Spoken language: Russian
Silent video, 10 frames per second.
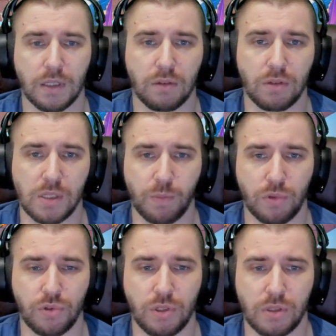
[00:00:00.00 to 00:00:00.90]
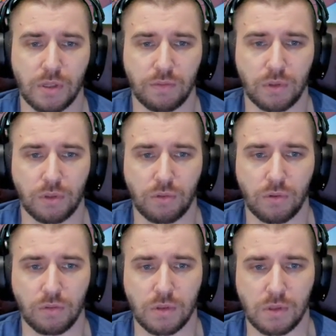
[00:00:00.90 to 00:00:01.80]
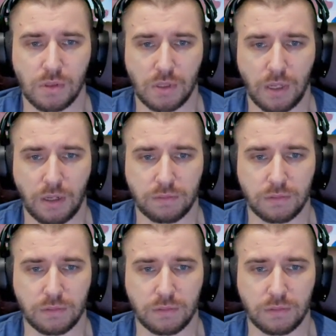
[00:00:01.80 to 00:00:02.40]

У нас получился вот такой вот состав.